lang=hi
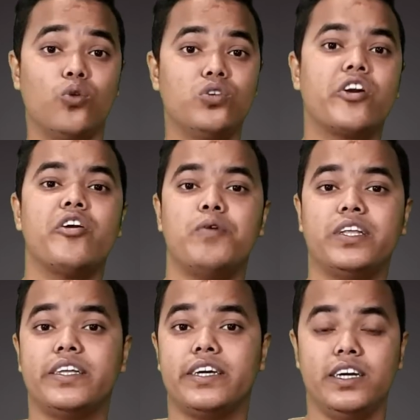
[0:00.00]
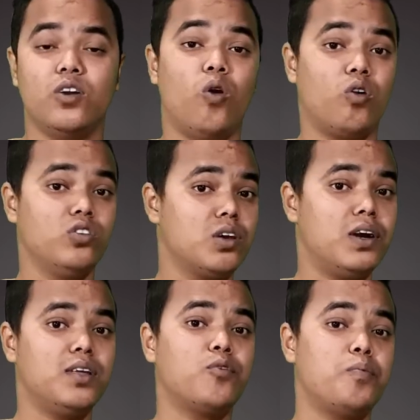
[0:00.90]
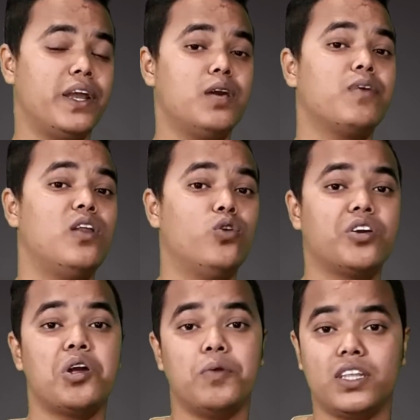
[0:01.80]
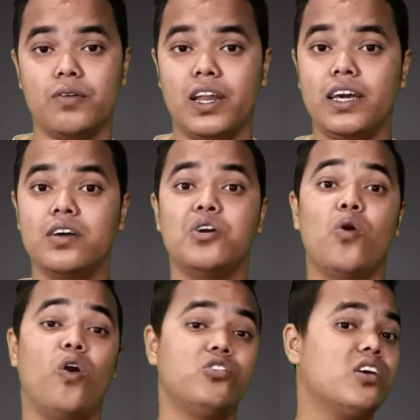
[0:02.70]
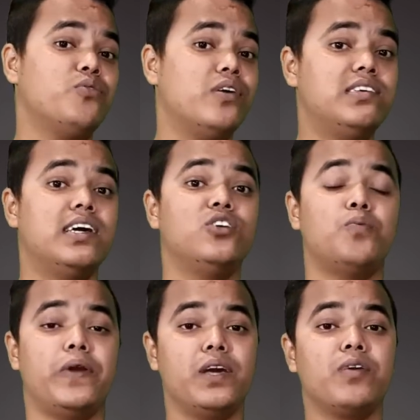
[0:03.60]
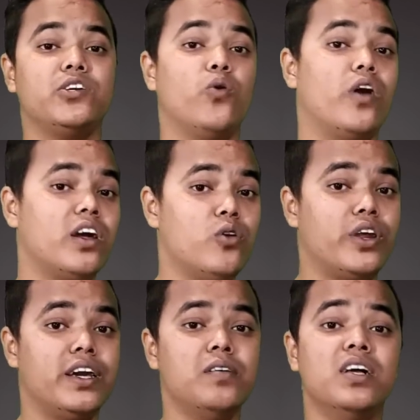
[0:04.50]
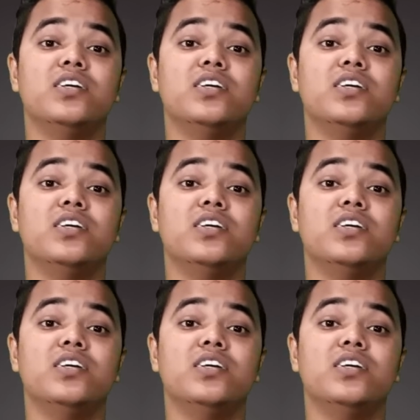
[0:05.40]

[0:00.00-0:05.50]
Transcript: तो उसके बारे में बताए थे और उसके बाद आपको पेटीएम का लूट के बारे में बताने वाला है और उसके बाद फिर से जो पेटीएम का जो और लूट है